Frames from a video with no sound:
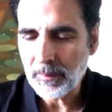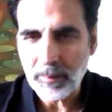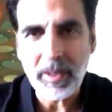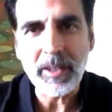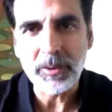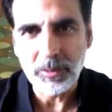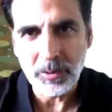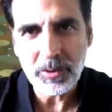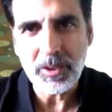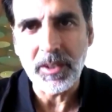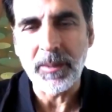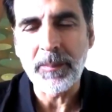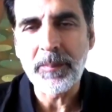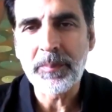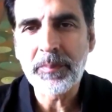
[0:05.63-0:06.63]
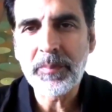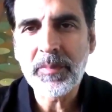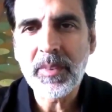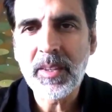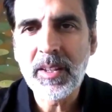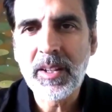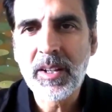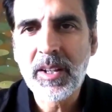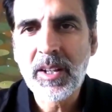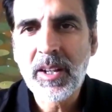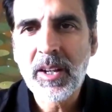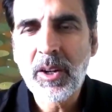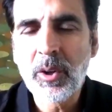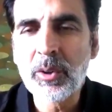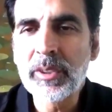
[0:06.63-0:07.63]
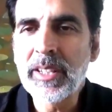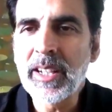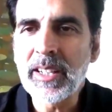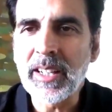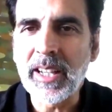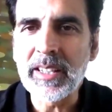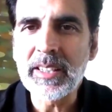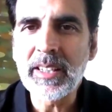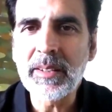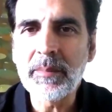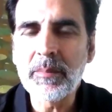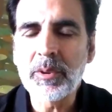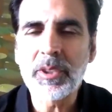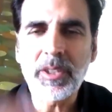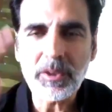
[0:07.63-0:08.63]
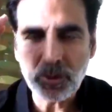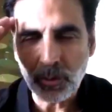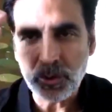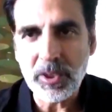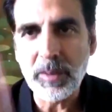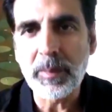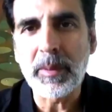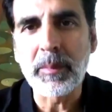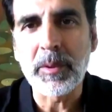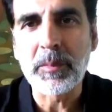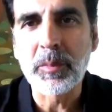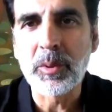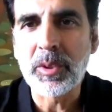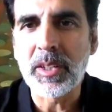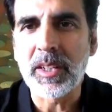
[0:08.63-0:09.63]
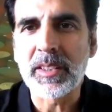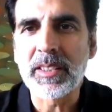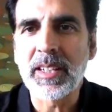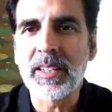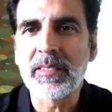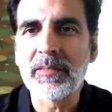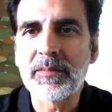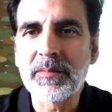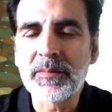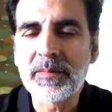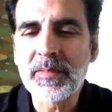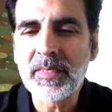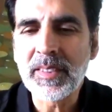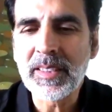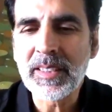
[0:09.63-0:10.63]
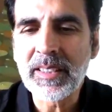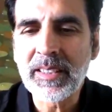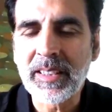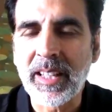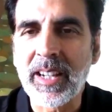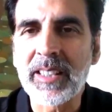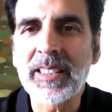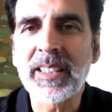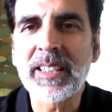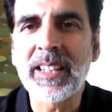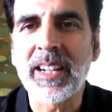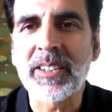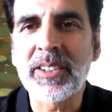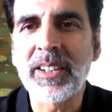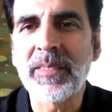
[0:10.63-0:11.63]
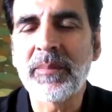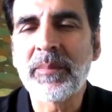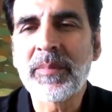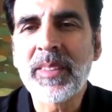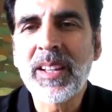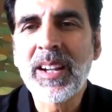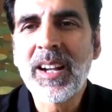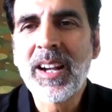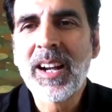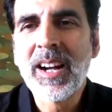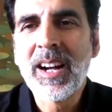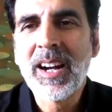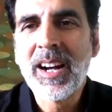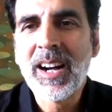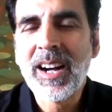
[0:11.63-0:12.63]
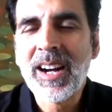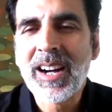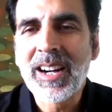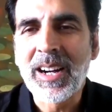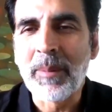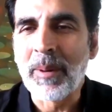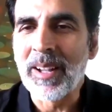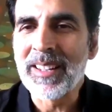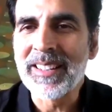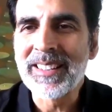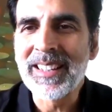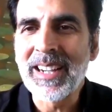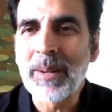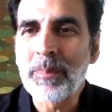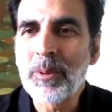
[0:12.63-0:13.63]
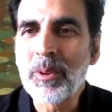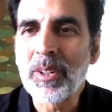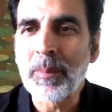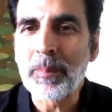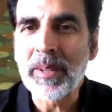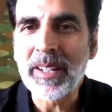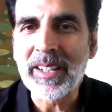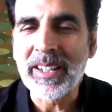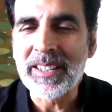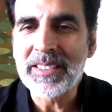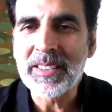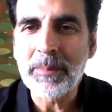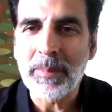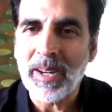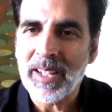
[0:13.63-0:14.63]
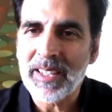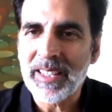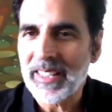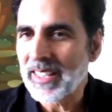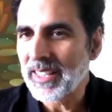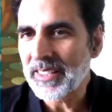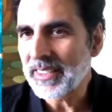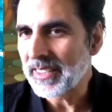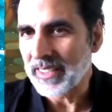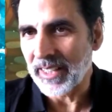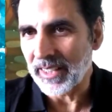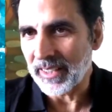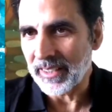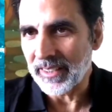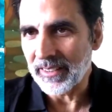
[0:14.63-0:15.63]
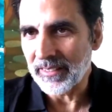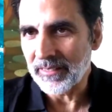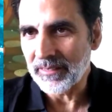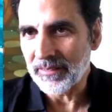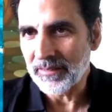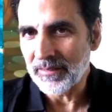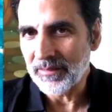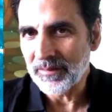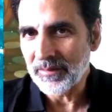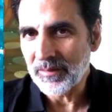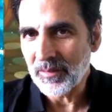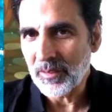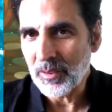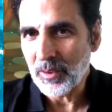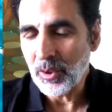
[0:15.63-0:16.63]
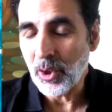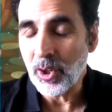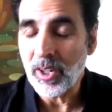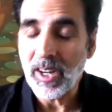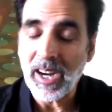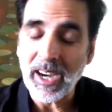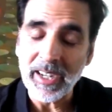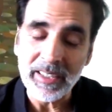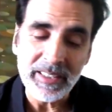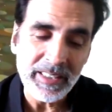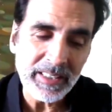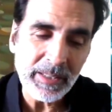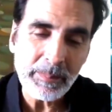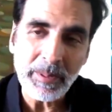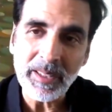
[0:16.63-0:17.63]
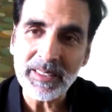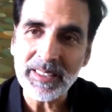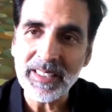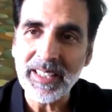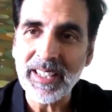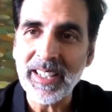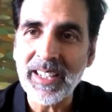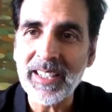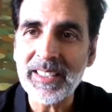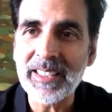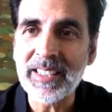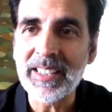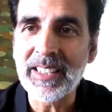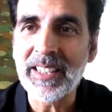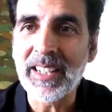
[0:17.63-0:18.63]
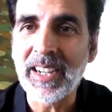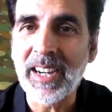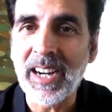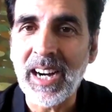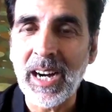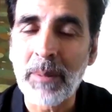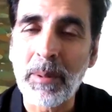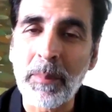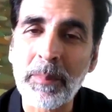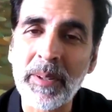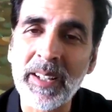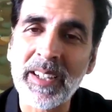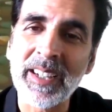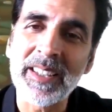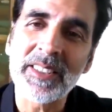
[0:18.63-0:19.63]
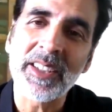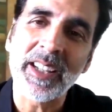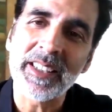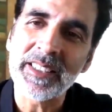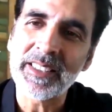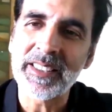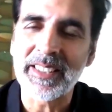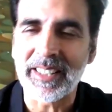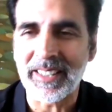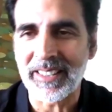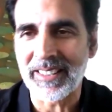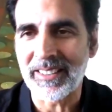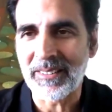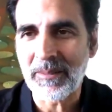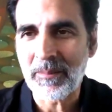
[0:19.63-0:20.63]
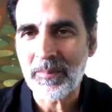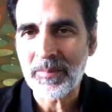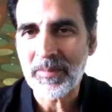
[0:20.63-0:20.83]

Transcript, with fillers: मेरा दोस्त है उनकी एक लाइन ने मुझे सोचने पर मजबूर कर दिया कह रहा था कि अक्षय कमाल है ना आप लोग अपने घर से बाहर निकलने से डर रहे हैं और आयरनी की बात यह है कि हम अपने घर जाने से डर रहे हैं